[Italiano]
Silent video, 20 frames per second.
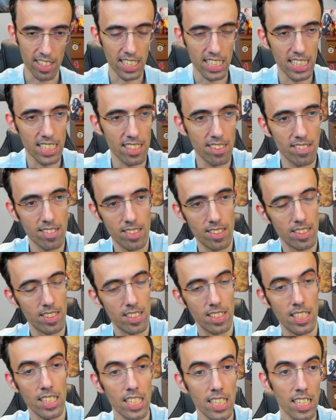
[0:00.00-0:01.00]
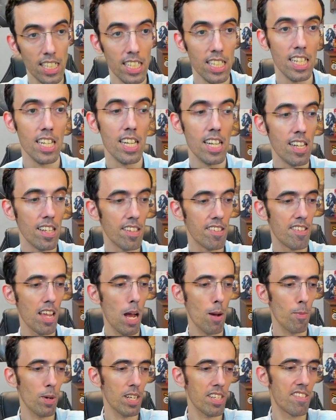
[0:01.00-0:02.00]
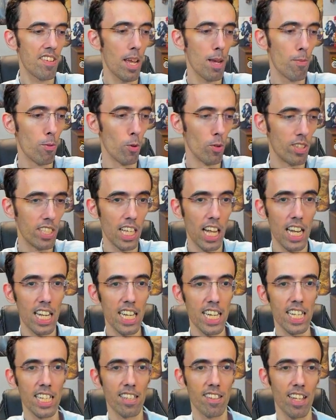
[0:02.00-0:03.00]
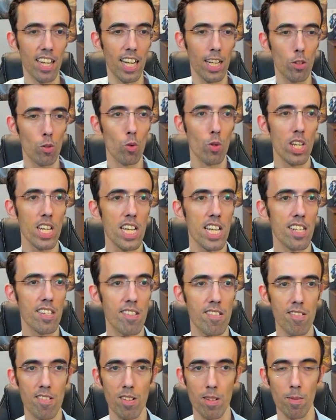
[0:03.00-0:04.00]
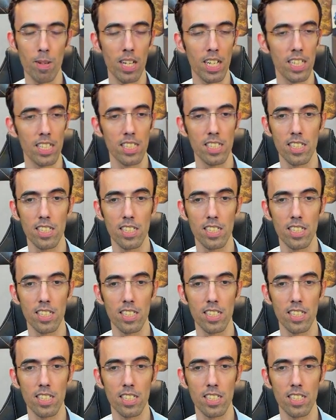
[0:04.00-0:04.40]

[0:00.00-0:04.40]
ragazzi. Siamo a 6 punti dall'Inter, è durissima.